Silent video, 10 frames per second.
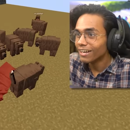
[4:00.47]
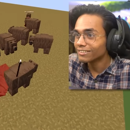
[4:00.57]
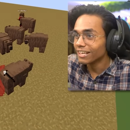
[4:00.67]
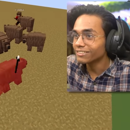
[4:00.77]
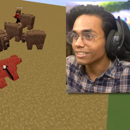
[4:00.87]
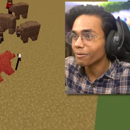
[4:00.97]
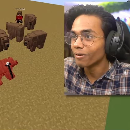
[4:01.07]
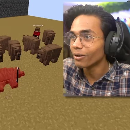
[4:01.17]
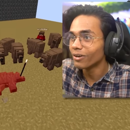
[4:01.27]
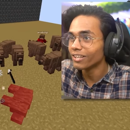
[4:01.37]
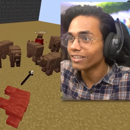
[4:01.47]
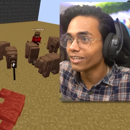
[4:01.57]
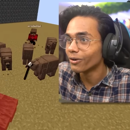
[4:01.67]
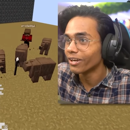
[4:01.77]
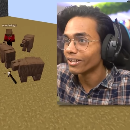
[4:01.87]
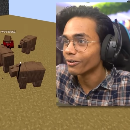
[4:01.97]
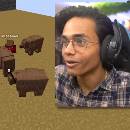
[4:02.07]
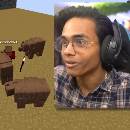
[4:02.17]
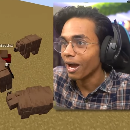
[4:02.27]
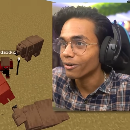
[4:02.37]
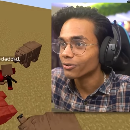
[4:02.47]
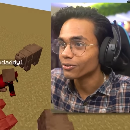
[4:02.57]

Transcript: ऐसे ऐसे बिल्कुल नहीं दिख रही होगी देखो क्या हो